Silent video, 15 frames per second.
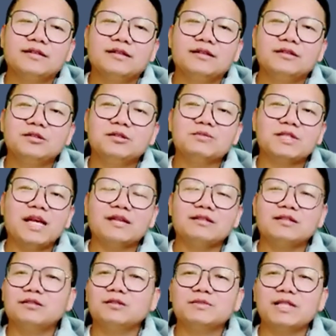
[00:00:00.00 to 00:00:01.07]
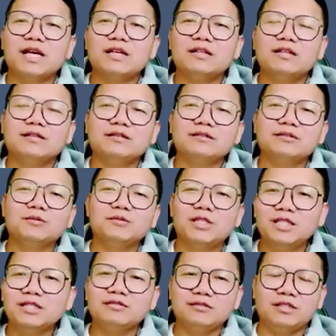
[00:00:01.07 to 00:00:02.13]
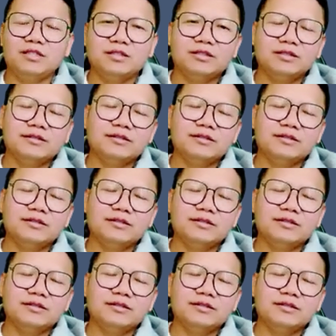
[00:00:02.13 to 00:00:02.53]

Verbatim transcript: nó nhầm xạ xong nhầm xạ đó nhầm chiến tôi chiều